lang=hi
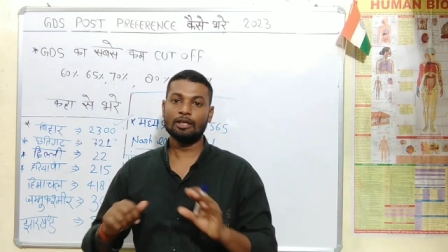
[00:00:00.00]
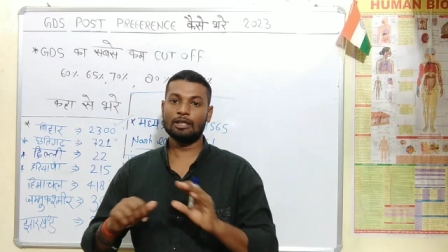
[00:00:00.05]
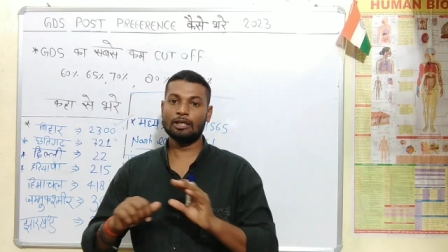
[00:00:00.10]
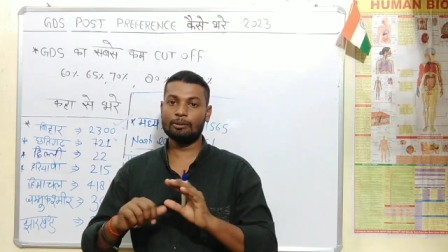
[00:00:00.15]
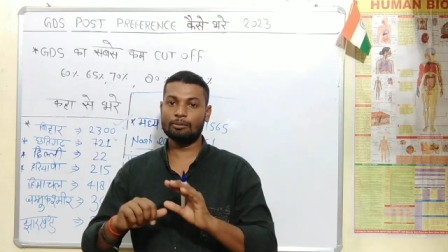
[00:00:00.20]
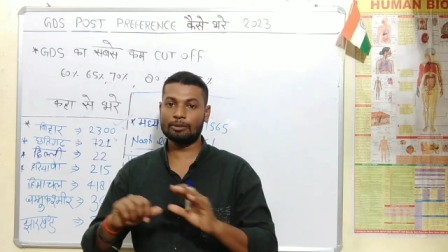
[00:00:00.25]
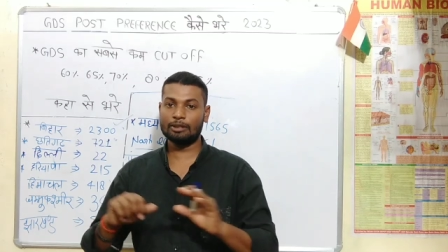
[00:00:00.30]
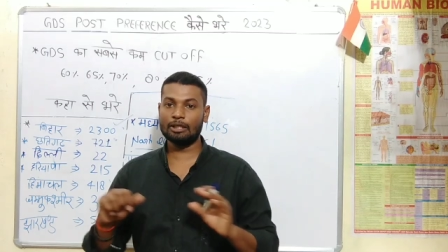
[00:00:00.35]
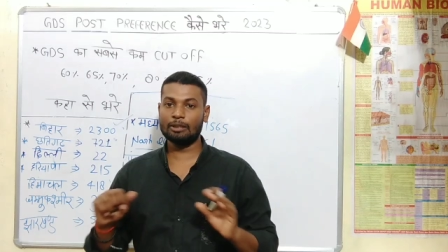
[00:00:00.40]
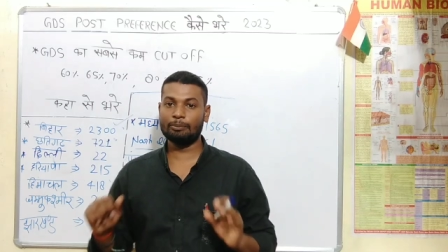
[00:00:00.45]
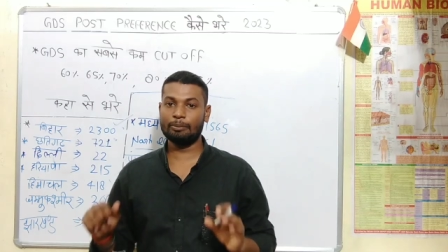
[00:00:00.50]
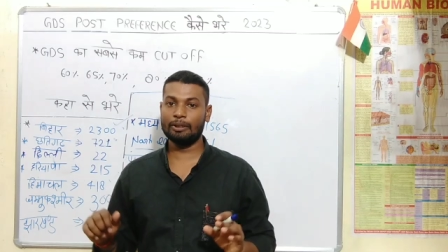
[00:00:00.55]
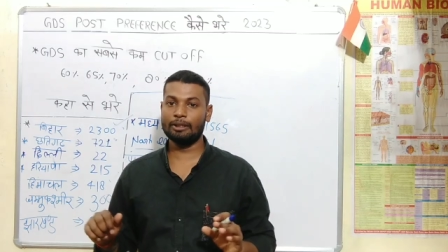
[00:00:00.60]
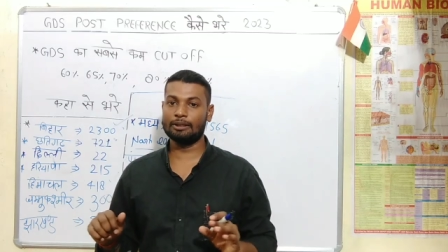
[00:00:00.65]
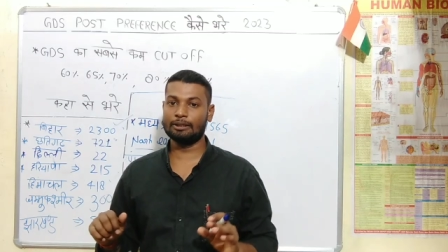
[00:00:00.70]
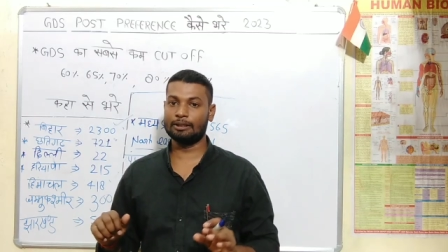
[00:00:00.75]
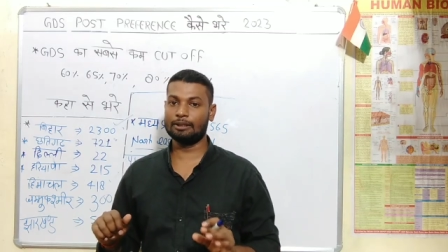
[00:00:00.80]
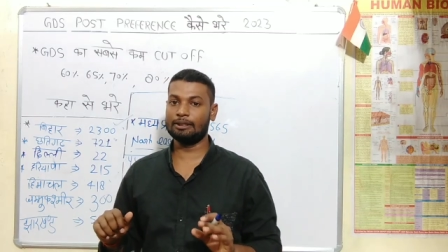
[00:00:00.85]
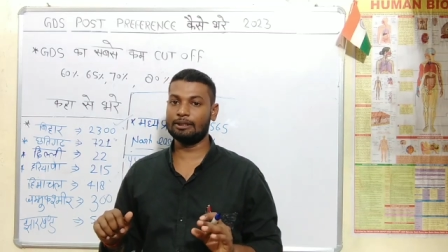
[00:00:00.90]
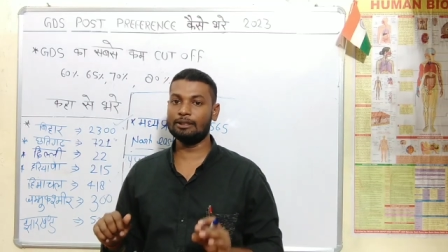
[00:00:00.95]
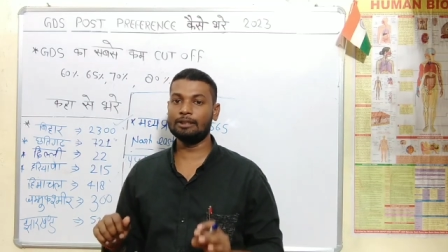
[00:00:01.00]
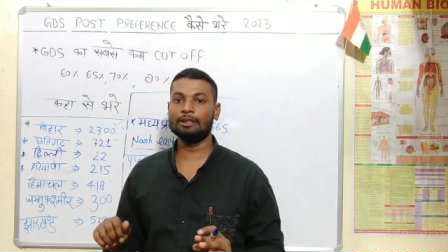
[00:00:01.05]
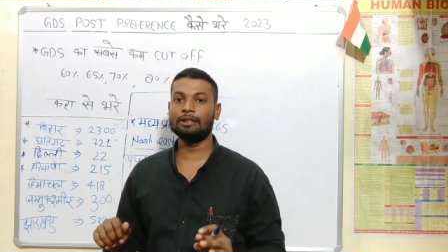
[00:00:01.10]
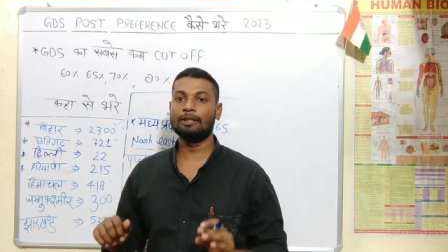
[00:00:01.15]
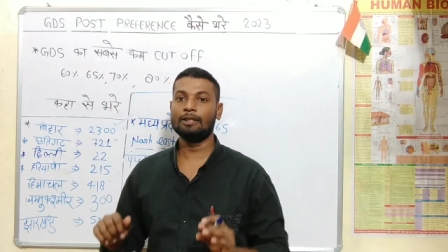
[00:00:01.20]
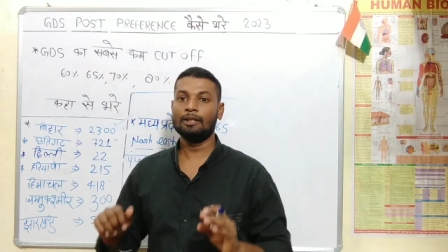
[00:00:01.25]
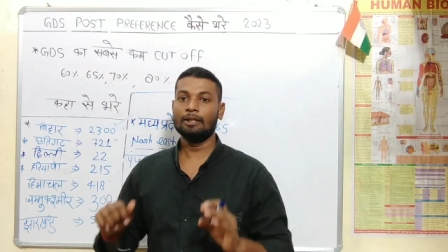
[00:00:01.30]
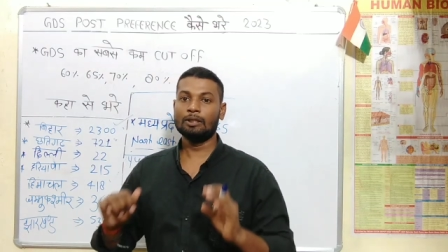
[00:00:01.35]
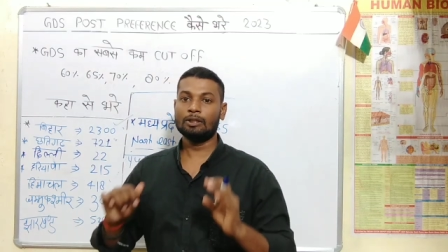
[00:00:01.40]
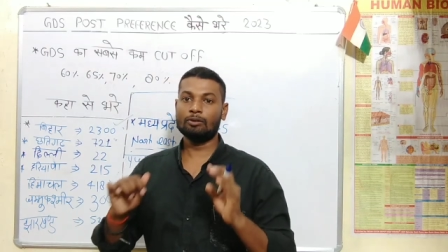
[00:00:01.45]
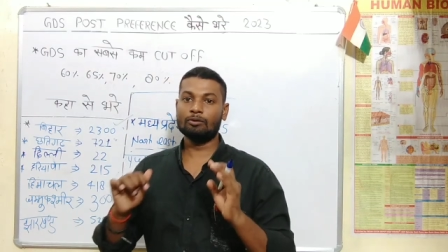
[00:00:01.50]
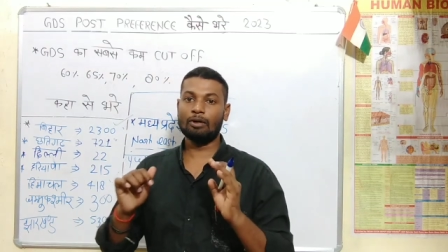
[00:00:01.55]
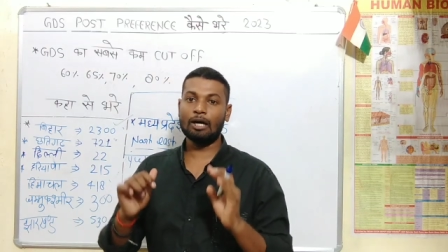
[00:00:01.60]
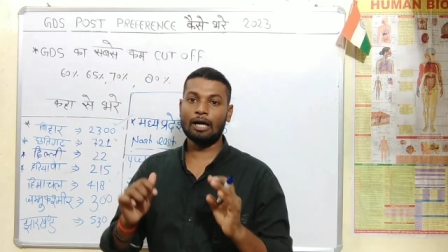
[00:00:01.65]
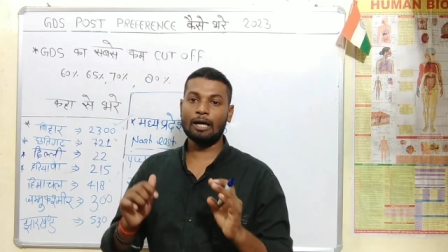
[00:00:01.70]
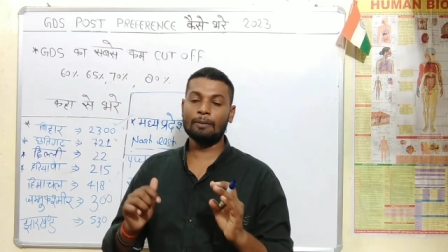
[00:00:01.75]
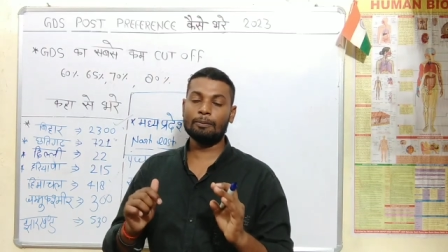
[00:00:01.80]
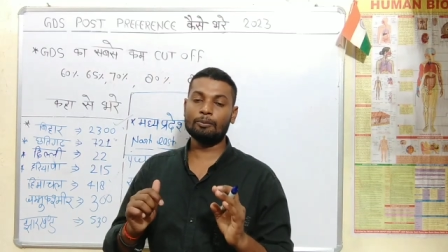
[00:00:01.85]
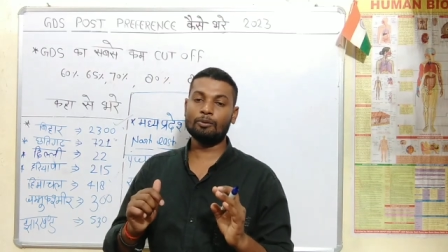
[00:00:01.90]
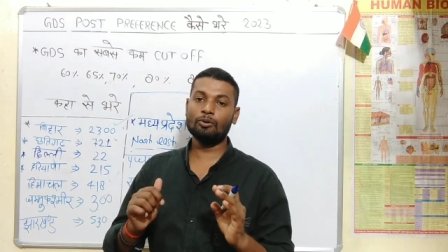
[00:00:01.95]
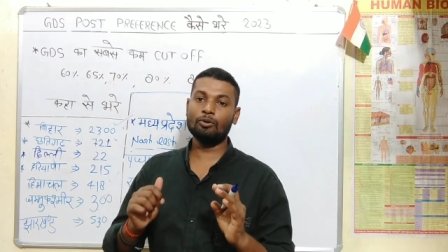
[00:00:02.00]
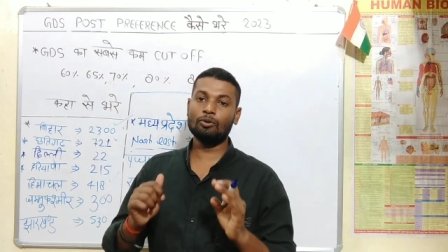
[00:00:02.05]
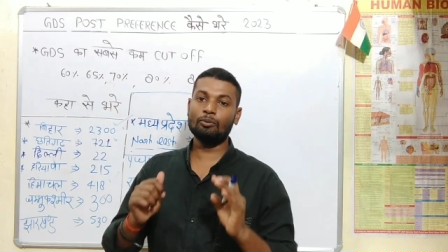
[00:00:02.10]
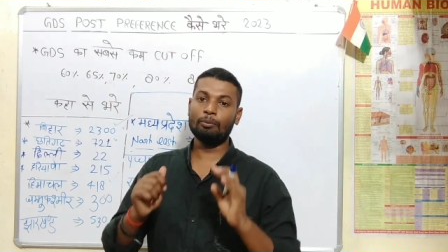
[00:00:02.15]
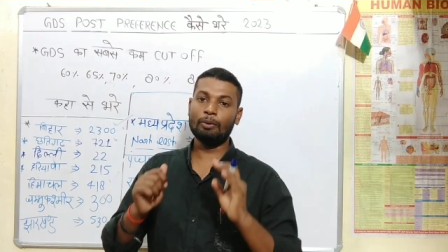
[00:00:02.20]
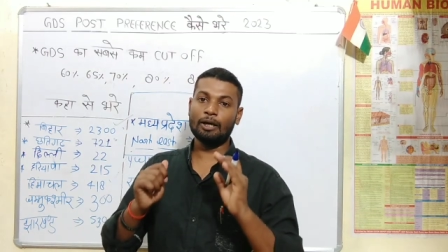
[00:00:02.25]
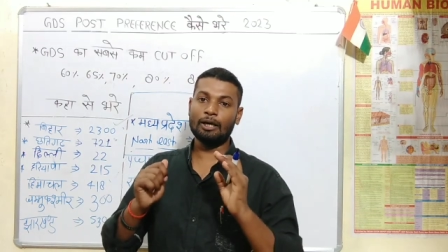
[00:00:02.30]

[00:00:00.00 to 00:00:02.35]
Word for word: हम कर पाएंगे ठीक है तो आपको